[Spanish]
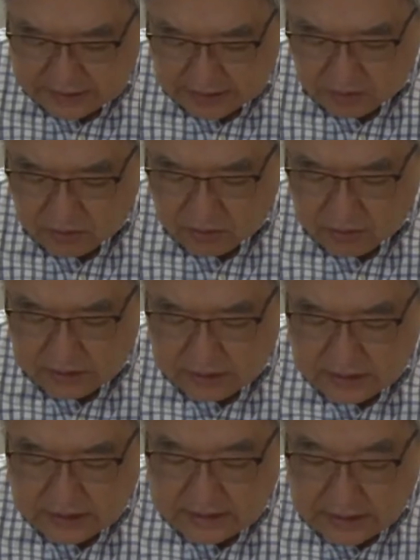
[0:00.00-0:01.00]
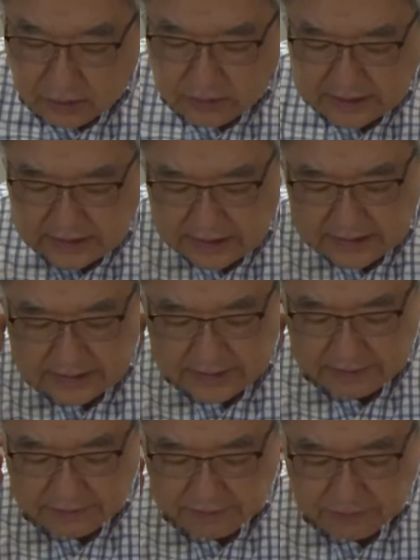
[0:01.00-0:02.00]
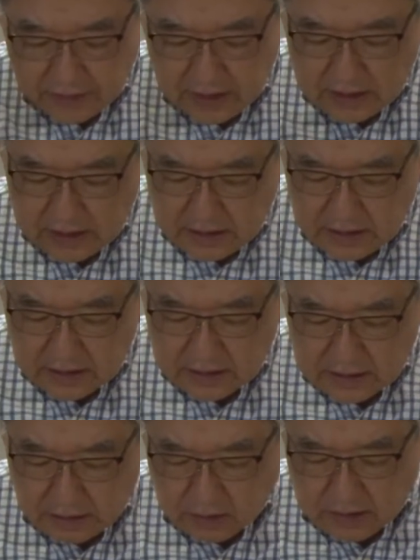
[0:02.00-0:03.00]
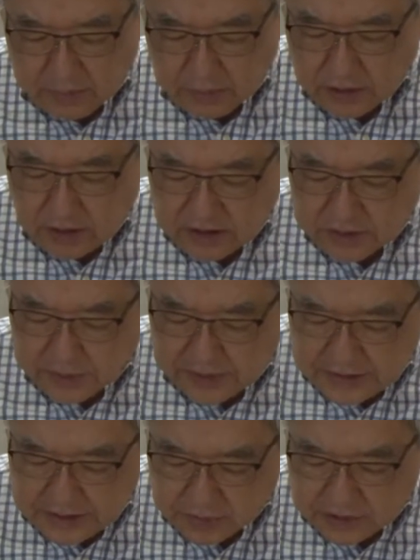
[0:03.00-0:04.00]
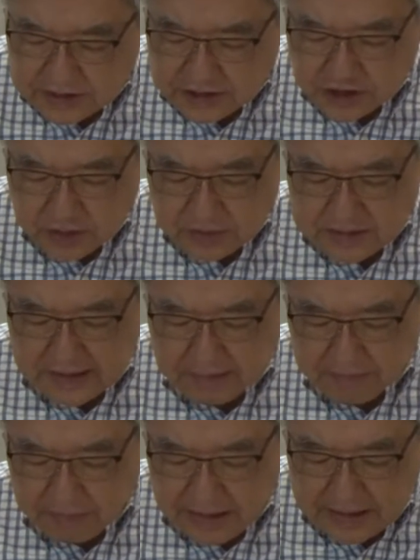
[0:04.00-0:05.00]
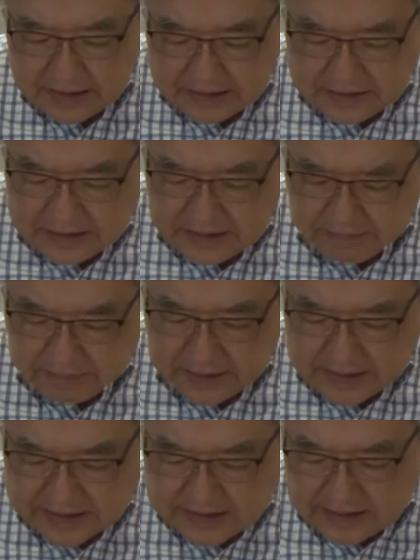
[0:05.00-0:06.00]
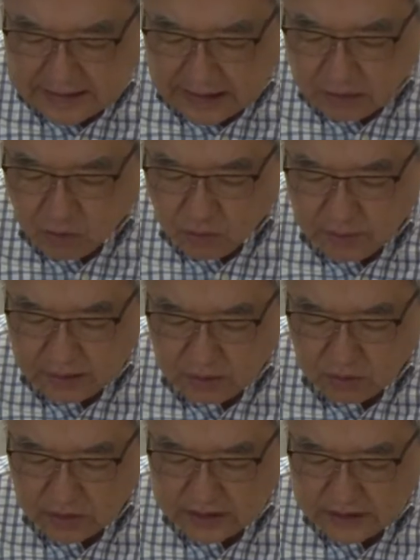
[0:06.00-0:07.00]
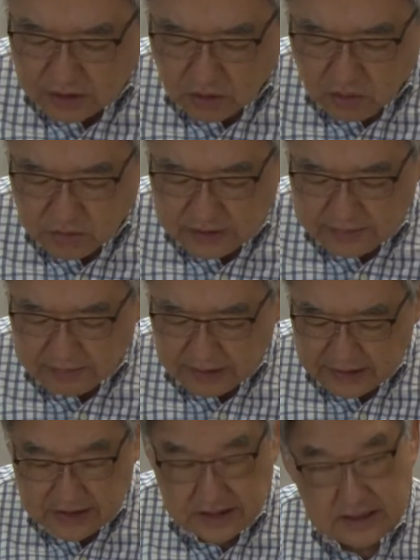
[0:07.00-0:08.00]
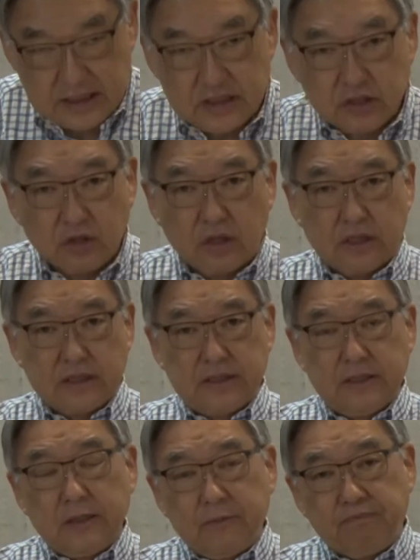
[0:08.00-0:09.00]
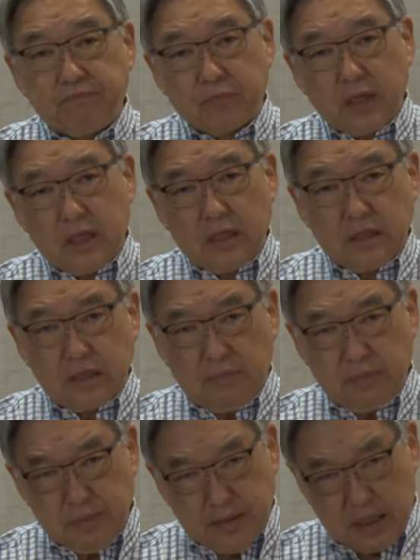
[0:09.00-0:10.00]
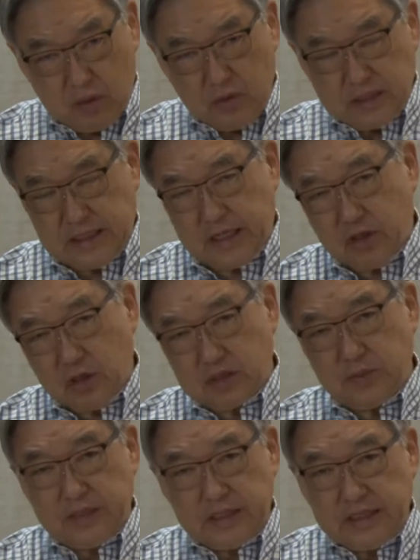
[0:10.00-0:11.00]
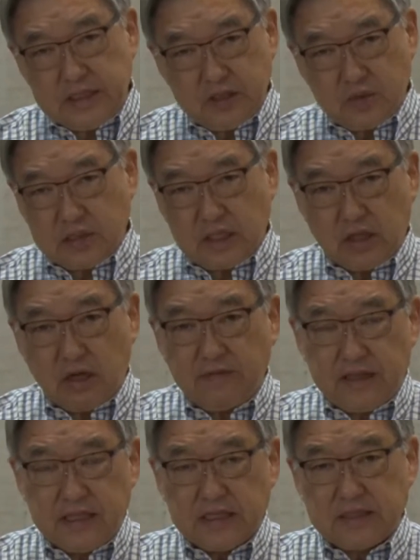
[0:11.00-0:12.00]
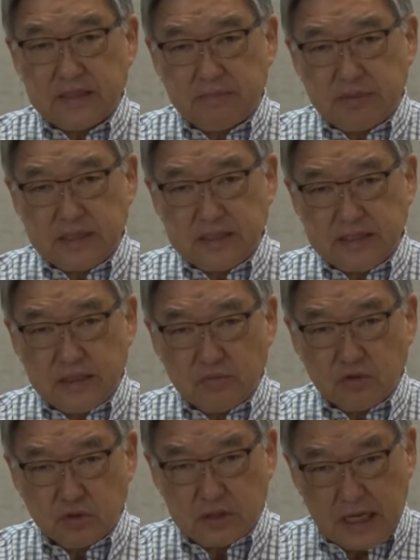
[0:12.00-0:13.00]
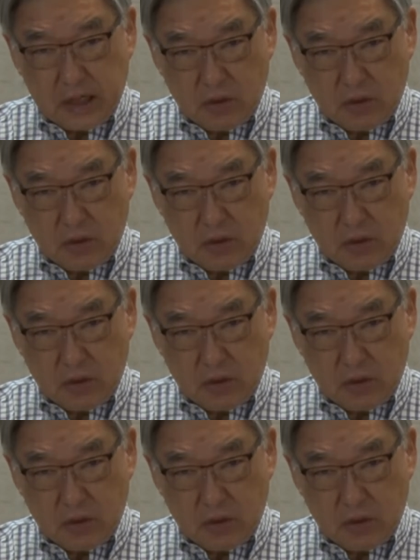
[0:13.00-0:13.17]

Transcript: vamos a leer segunda Corintios capítulo 3 versículos 5 y 6. No que seamos competentes por nosotros mismos para pensar algo como de nosotros mismos.